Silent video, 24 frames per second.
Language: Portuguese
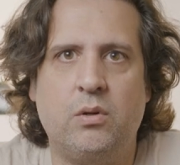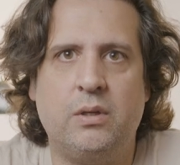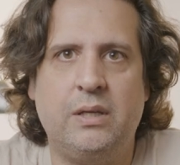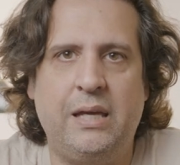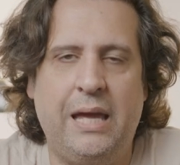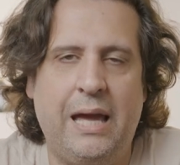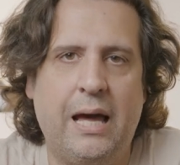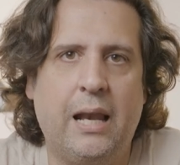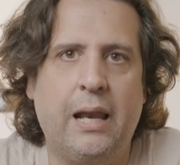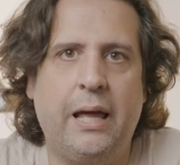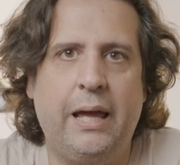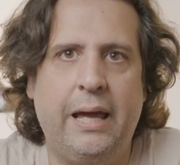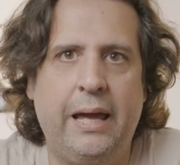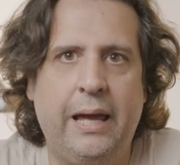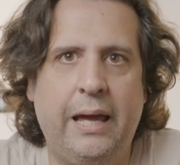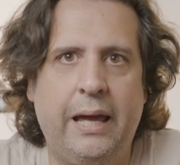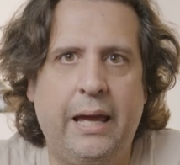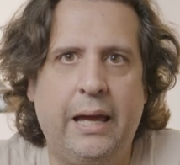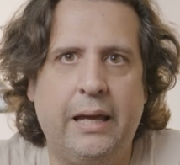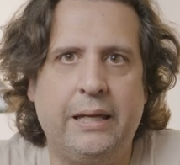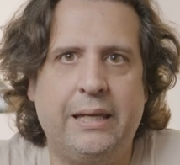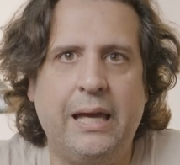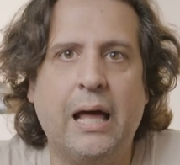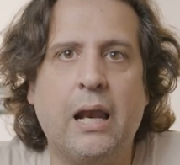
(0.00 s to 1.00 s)
que ela,
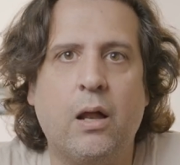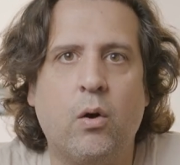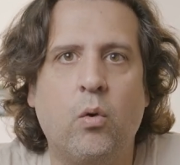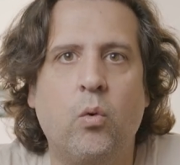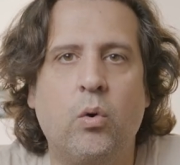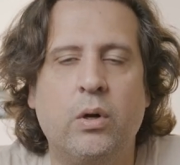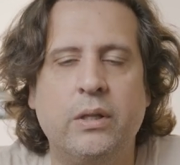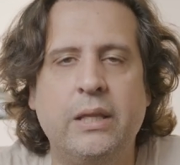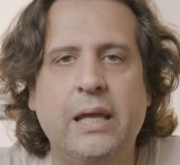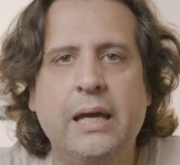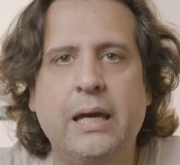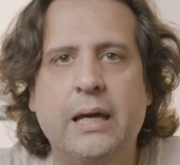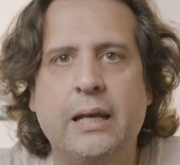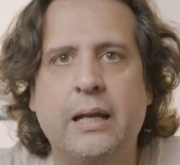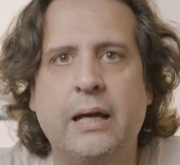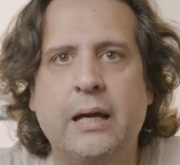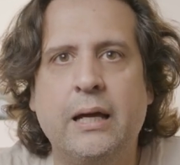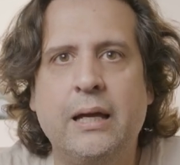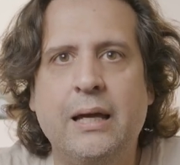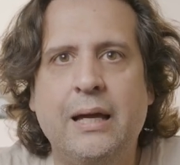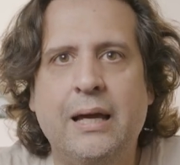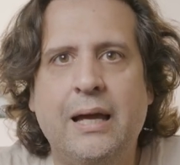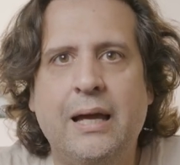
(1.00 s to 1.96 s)
é, que ela coordena,